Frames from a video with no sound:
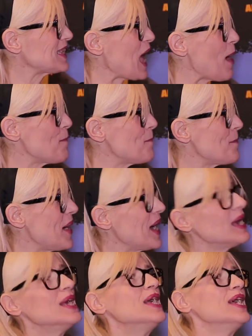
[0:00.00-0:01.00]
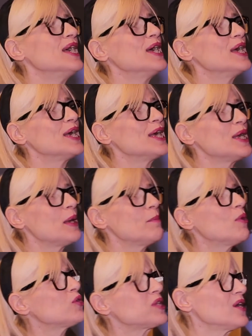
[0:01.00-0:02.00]
stampa eh,
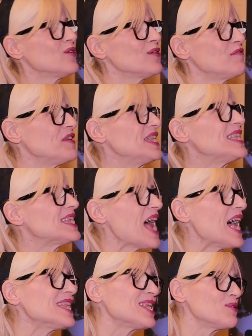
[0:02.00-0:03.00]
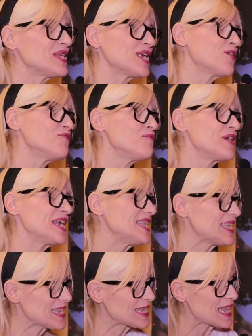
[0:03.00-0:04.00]
molto frizzante questa
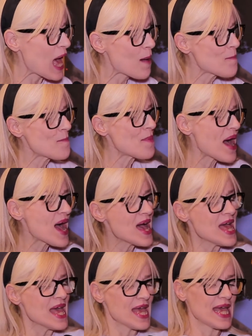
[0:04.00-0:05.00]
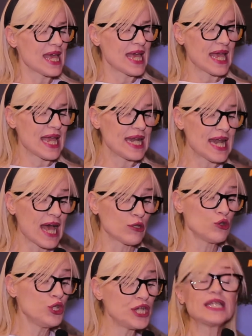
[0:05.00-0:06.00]
conferenza stampa, eh, la
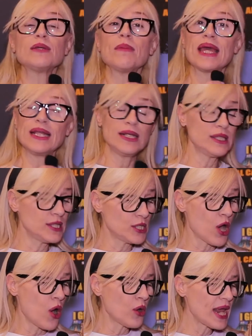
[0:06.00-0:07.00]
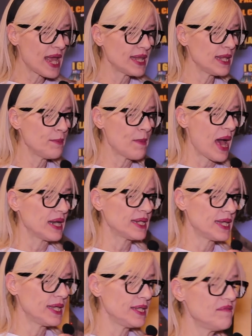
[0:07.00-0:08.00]
dodicesima edizione di
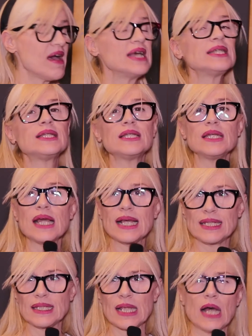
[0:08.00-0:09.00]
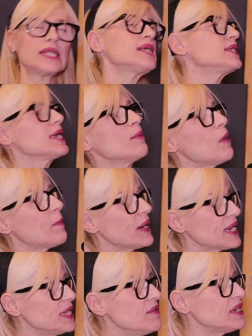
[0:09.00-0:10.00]
Palchi Diversi Estate. Siamo a
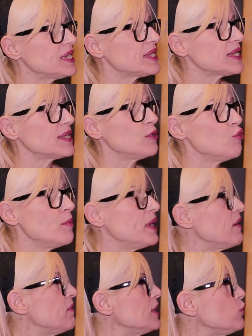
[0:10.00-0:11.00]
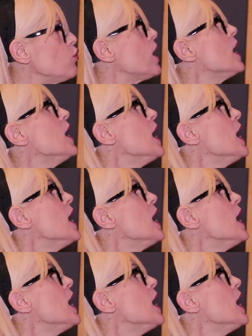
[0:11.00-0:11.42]
Palchi Diversi Estate 2022,